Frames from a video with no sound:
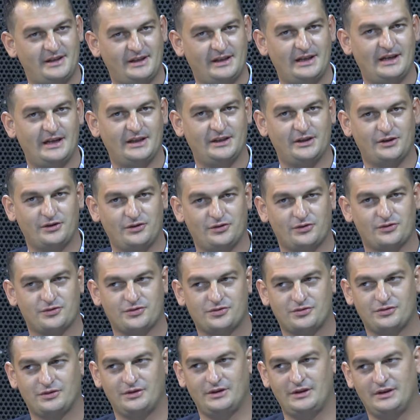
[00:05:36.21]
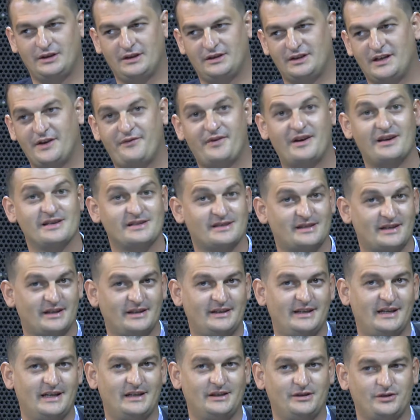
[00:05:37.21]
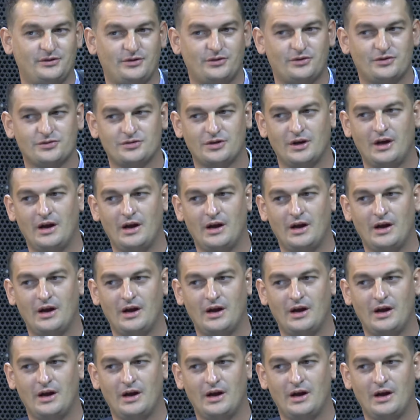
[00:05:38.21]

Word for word: değerlendiriyoruz, e, referansları değerlendiriyoruz